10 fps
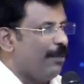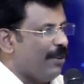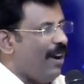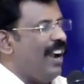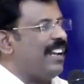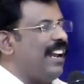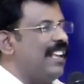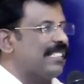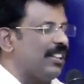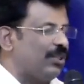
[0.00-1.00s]
நம்முடைய
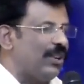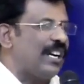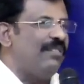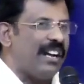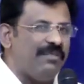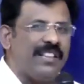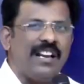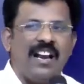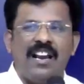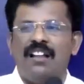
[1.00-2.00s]
வாழ்க்கையிலே சத்துருக்கள்
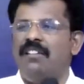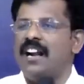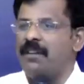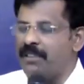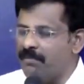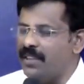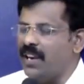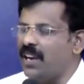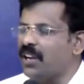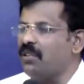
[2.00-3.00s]
வருவதனால் அல்லவா நாம் நிம்மதி
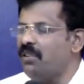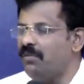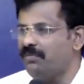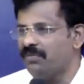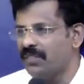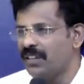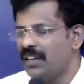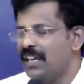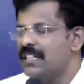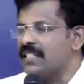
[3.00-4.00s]
இழக்கிறோம்
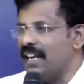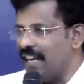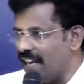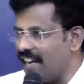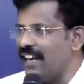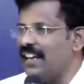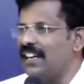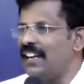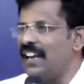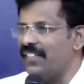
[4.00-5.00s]

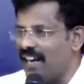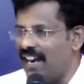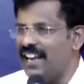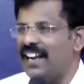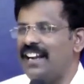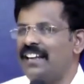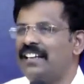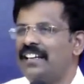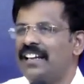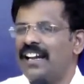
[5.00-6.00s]
சண்டைக்காரர்கள் எதிராளிகள்
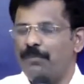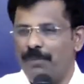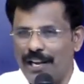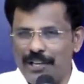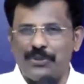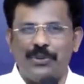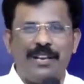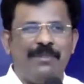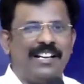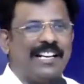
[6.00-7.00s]
பெல்லி
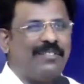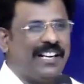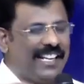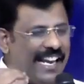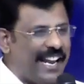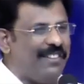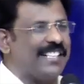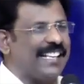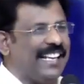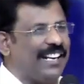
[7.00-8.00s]
சூனியம் பண்ணுகிறவர்கள்
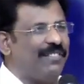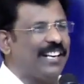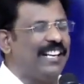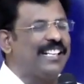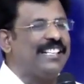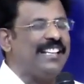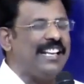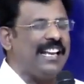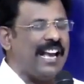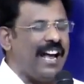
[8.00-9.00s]
ஏவல்
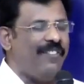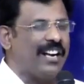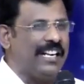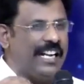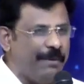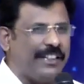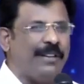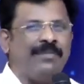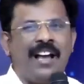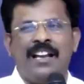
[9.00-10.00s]
செய்கிறவர்களுக்கு அவர்கள்
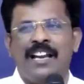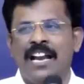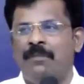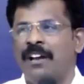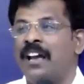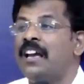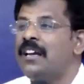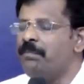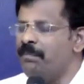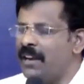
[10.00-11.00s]
நிமித்தம் தான் நாம்
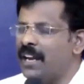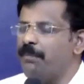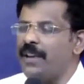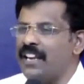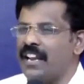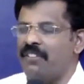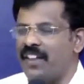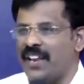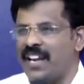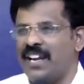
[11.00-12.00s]
மிகப்பெரிய
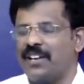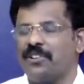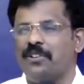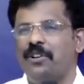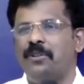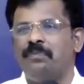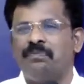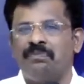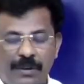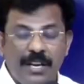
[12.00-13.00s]
வேதனையில் இருக்கிறோம்
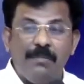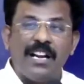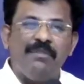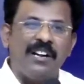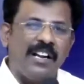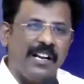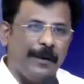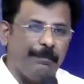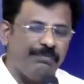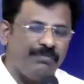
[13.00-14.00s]
பிரியமானவர்களே